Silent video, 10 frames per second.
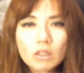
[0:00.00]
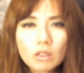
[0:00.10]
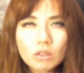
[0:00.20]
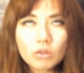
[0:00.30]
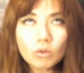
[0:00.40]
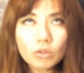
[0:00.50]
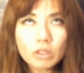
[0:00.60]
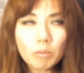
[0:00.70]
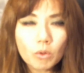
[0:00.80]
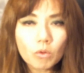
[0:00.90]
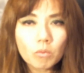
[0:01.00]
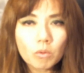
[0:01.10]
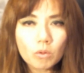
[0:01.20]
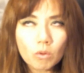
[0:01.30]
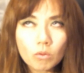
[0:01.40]
その他もろ
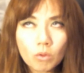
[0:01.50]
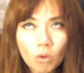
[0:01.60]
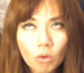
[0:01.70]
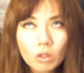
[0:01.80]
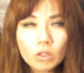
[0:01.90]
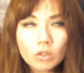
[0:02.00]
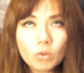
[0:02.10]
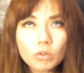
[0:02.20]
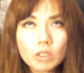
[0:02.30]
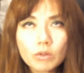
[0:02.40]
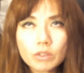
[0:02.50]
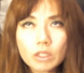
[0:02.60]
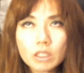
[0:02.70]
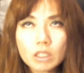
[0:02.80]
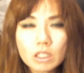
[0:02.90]
もろの
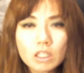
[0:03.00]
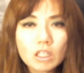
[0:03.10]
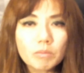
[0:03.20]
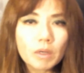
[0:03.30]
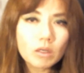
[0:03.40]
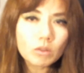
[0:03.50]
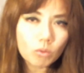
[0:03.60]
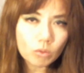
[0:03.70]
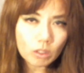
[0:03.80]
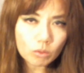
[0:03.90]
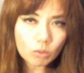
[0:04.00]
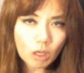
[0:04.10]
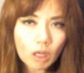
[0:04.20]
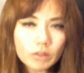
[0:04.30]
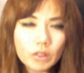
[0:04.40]
ソーシャルセキュリティ番号だと
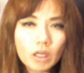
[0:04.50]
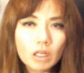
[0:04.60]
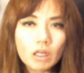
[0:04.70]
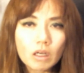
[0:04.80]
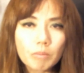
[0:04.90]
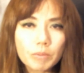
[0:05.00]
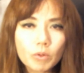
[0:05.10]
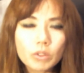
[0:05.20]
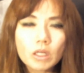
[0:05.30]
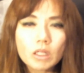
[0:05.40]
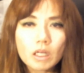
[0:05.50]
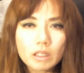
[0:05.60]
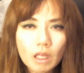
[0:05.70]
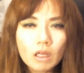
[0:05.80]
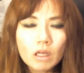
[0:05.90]
か生年月日をいただい
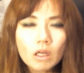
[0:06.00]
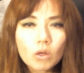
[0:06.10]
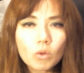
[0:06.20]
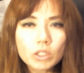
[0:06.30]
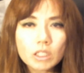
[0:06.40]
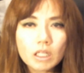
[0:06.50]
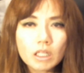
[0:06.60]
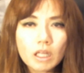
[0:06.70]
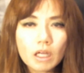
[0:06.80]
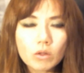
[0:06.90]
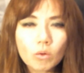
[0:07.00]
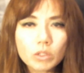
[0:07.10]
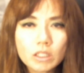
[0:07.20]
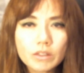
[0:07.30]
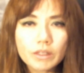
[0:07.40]
て、こちらで代行
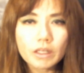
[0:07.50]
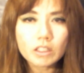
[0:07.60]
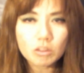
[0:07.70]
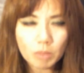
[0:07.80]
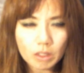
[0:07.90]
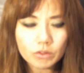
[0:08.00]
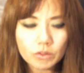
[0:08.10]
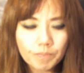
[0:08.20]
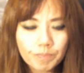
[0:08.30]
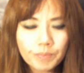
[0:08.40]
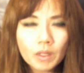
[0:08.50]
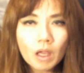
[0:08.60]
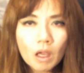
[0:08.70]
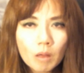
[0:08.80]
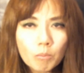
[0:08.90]
申請します。
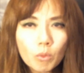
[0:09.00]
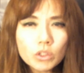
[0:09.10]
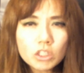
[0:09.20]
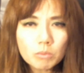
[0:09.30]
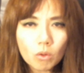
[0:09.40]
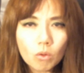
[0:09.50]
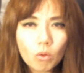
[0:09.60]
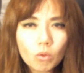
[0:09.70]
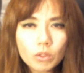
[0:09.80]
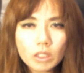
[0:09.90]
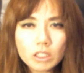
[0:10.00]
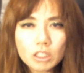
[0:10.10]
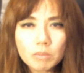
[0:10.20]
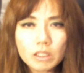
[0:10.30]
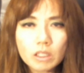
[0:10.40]
もしも遅れて
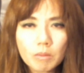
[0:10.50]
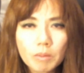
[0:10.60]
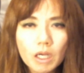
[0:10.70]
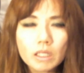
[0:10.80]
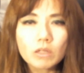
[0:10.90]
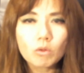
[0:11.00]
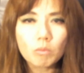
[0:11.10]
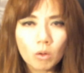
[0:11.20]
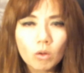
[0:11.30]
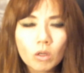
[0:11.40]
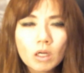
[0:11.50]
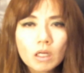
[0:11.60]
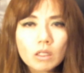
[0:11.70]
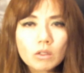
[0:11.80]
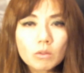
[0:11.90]
しまった場合なども、
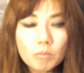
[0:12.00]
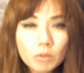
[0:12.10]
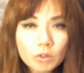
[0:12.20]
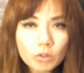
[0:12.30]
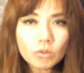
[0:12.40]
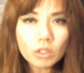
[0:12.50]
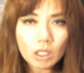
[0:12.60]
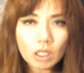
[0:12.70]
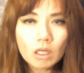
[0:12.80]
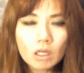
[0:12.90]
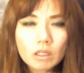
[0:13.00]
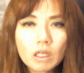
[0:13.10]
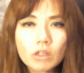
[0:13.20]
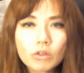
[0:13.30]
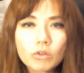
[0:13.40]
すぐに
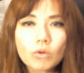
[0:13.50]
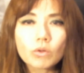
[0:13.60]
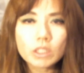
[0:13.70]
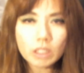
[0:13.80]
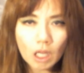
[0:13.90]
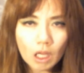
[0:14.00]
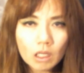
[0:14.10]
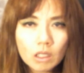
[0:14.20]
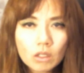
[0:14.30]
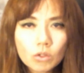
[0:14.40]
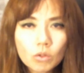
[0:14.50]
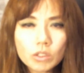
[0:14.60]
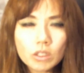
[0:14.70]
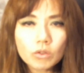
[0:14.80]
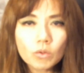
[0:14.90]
提出をして、そし
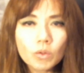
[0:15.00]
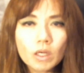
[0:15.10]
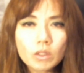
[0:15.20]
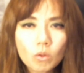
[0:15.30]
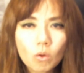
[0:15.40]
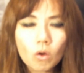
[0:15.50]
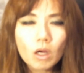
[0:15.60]
てその後、